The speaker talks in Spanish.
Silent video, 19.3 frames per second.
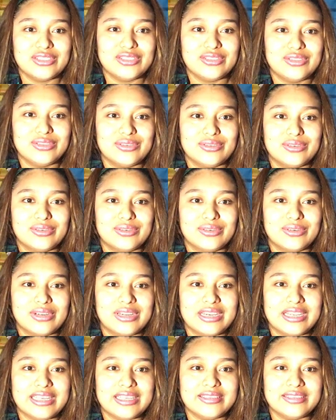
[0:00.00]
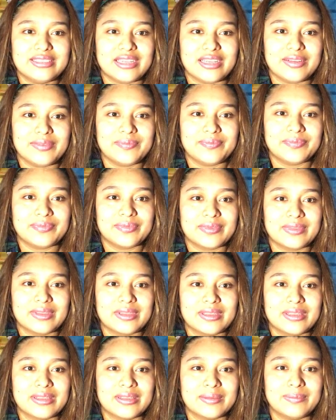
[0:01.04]
Yulisa
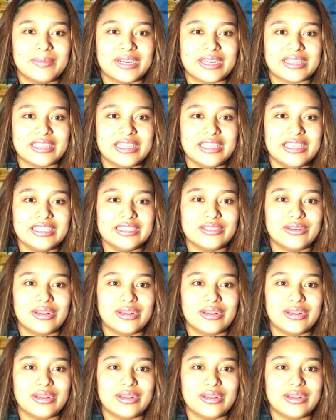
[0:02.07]
Martínez.